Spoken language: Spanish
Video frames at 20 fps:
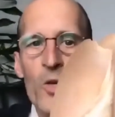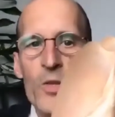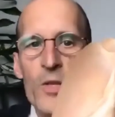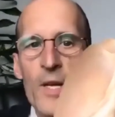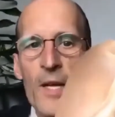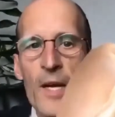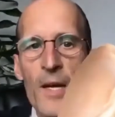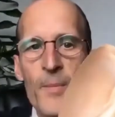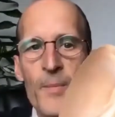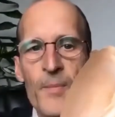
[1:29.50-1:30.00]

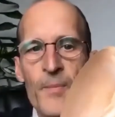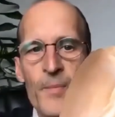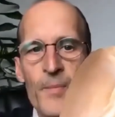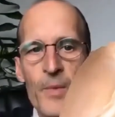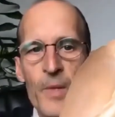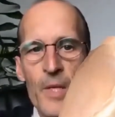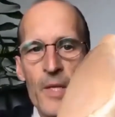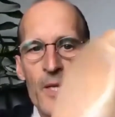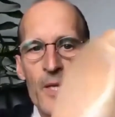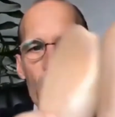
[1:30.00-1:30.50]
otra
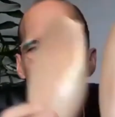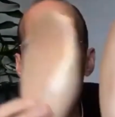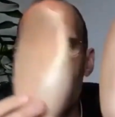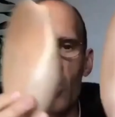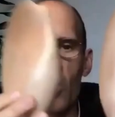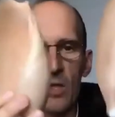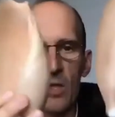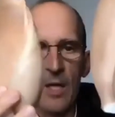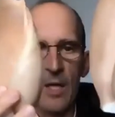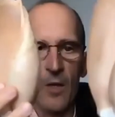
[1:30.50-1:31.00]
y
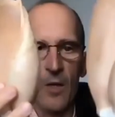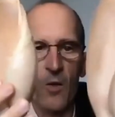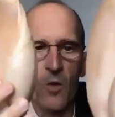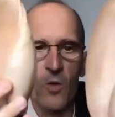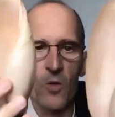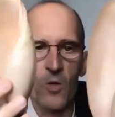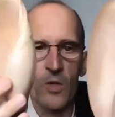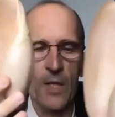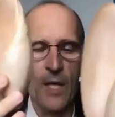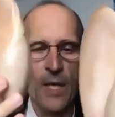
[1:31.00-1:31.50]
vemos que
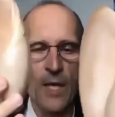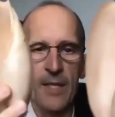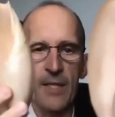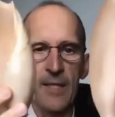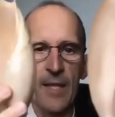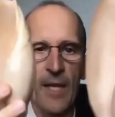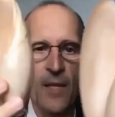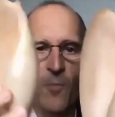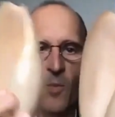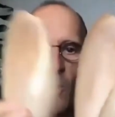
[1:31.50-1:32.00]
no, o sea,
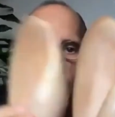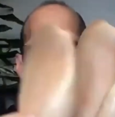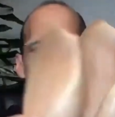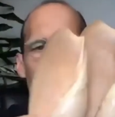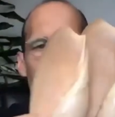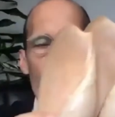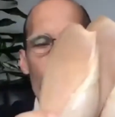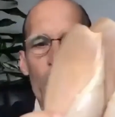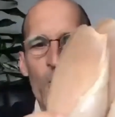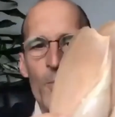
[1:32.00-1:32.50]
están en
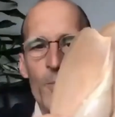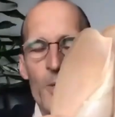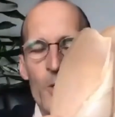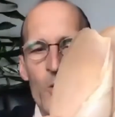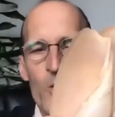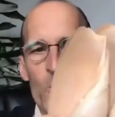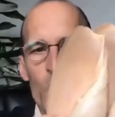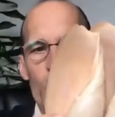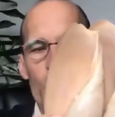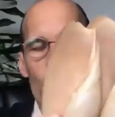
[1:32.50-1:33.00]
proporción, pero
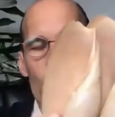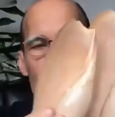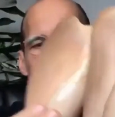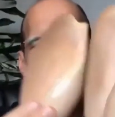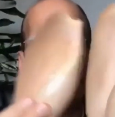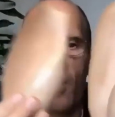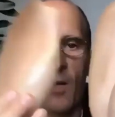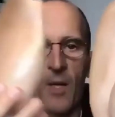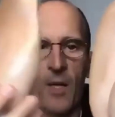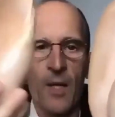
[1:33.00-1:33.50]
no es
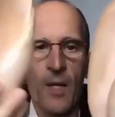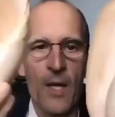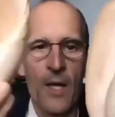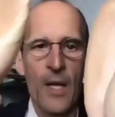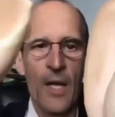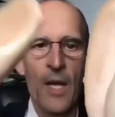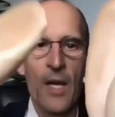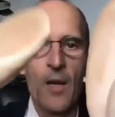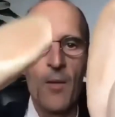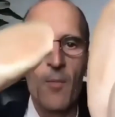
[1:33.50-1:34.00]
posible.
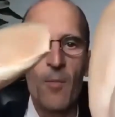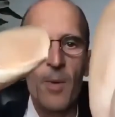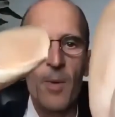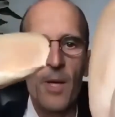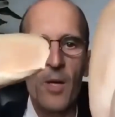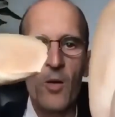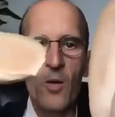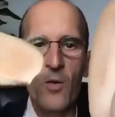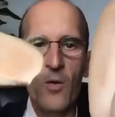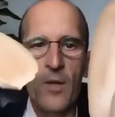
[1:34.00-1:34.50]

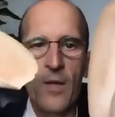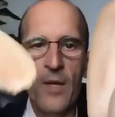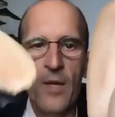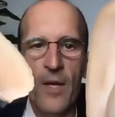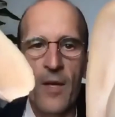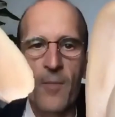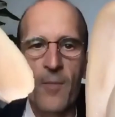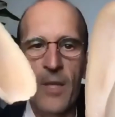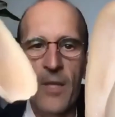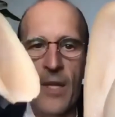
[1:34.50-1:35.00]
Pero de
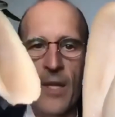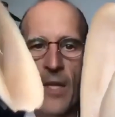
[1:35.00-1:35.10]
repente